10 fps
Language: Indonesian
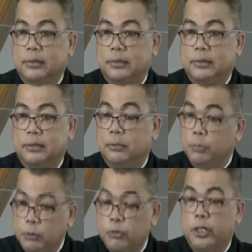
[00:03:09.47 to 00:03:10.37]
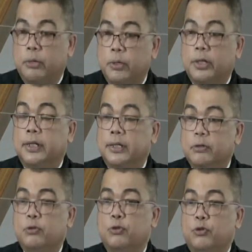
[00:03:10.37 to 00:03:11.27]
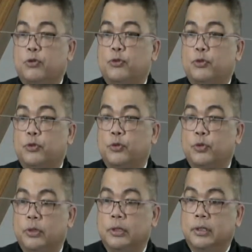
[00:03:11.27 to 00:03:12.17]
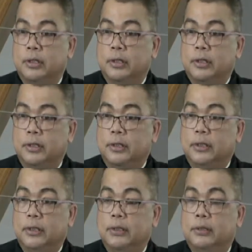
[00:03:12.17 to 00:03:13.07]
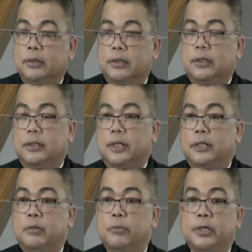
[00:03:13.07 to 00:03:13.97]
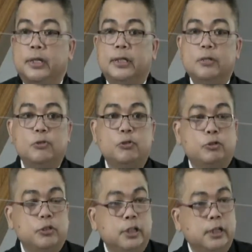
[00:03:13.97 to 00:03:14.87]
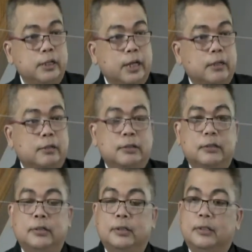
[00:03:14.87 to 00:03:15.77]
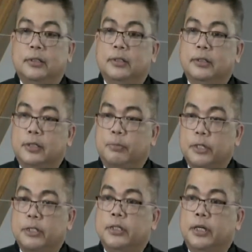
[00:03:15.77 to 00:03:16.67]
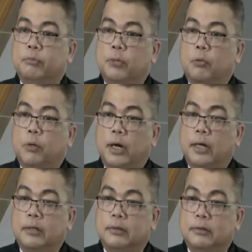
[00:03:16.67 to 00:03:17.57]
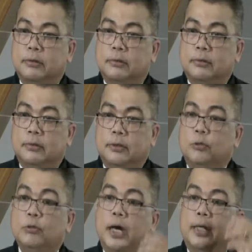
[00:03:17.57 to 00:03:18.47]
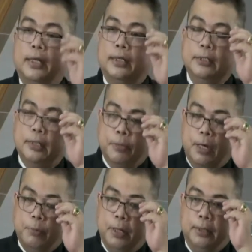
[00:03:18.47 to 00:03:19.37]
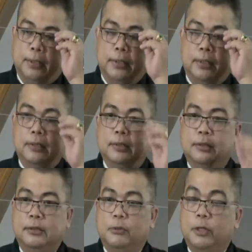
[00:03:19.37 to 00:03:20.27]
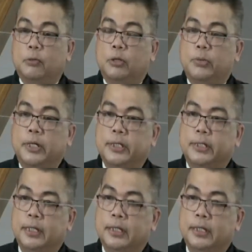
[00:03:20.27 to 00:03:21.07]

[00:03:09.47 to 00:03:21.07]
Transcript: Sebelum saya mengenal Yesus. Jadi ketika dia mengenal Yesus, dia lihat, dia pastikan bahwa itu nggak ada artinya apa-apa katanya. Itu yang luar biasa ya.